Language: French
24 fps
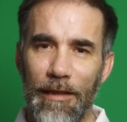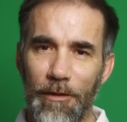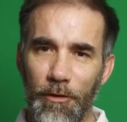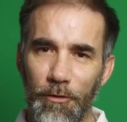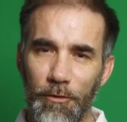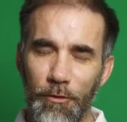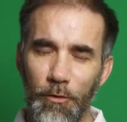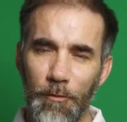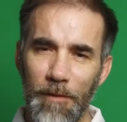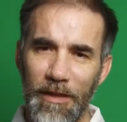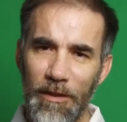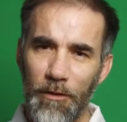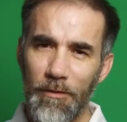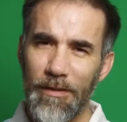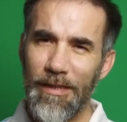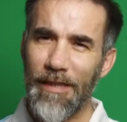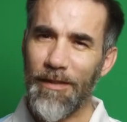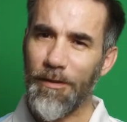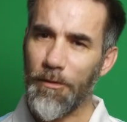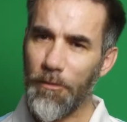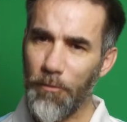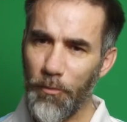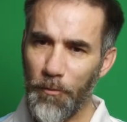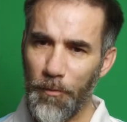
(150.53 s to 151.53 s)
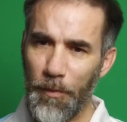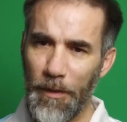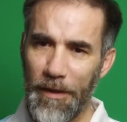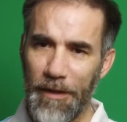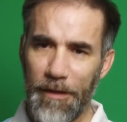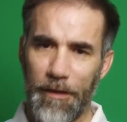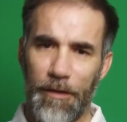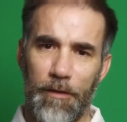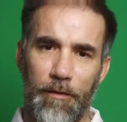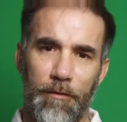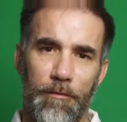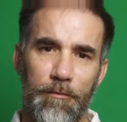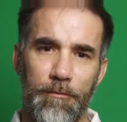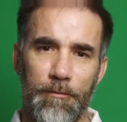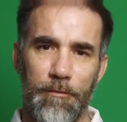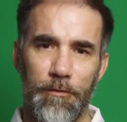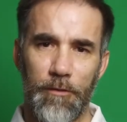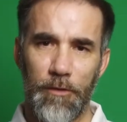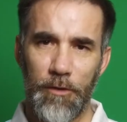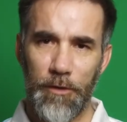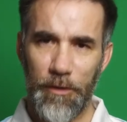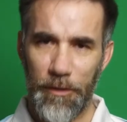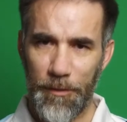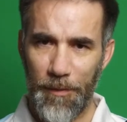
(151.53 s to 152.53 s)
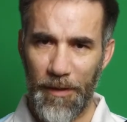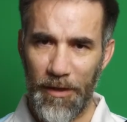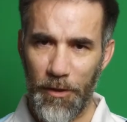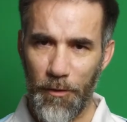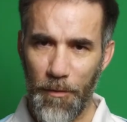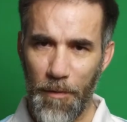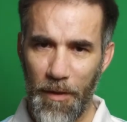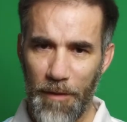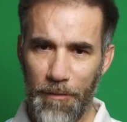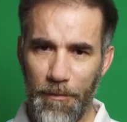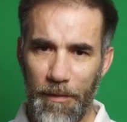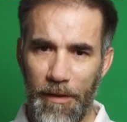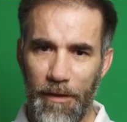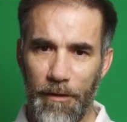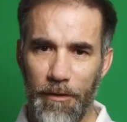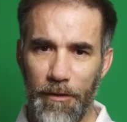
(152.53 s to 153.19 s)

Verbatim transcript: Attention maintenant, ça se complique. J'espère que je vais pas te